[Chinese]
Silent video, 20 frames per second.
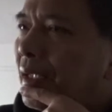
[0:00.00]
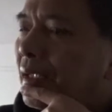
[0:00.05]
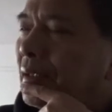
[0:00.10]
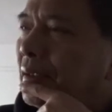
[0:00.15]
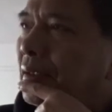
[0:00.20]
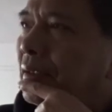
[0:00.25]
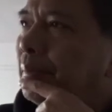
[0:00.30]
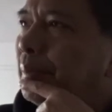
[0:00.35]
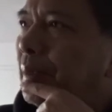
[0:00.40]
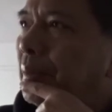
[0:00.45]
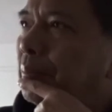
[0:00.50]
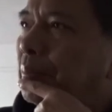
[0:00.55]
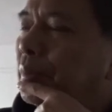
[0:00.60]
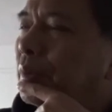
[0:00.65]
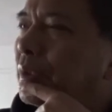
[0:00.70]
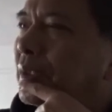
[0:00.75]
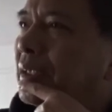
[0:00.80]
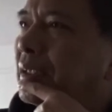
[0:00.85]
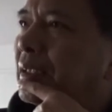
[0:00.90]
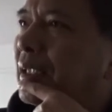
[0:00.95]
里边
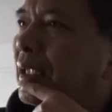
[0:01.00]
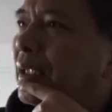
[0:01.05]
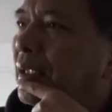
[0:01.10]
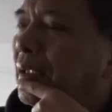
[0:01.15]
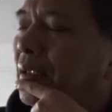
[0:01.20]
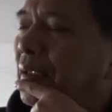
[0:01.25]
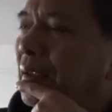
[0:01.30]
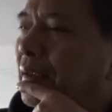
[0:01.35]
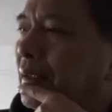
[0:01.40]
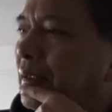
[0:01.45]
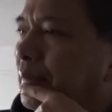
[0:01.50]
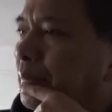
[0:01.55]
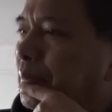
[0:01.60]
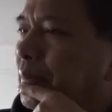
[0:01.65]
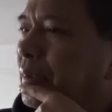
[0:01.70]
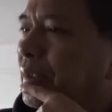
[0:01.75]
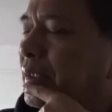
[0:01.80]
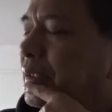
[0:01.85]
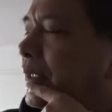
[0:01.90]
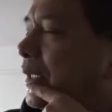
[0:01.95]
磨损上了啊，
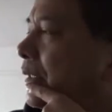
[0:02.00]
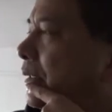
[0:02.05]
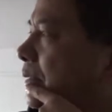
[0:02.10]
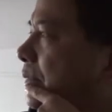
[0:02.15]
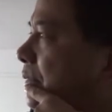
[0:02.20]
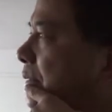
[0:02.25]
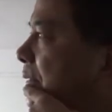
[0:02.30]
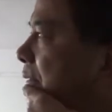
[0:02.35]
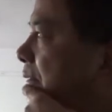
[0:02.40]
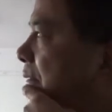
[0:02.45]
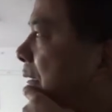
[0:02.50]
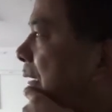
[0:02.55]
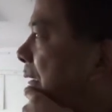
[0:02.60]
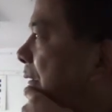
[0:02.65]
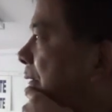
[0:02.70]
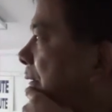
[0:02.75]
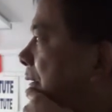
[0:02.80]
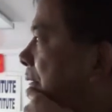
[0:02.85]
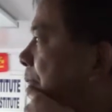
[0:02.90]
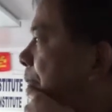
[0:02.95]
磨损上了，所以就感
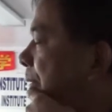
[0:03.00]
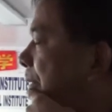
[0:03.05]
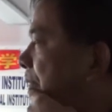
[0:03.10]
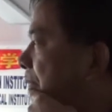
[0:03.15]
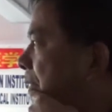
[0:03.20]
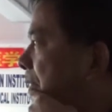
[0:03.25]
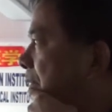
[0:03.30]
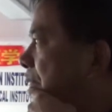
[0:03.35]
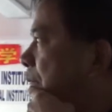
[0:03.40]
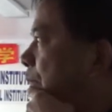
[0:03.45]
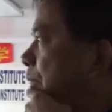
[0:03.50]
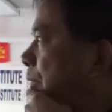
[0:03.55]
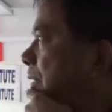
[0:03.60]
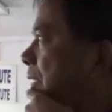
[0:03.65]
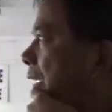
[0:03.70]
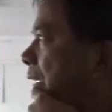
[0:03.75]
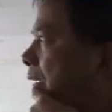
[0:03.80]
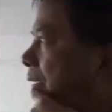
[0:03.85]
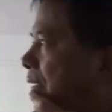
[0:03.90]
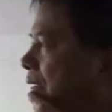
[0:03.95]
觉里边有东
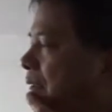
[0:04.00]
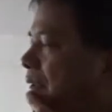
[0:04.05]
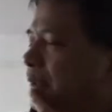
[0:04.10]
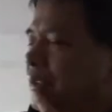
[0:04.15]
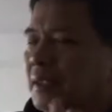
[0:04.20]
西啊，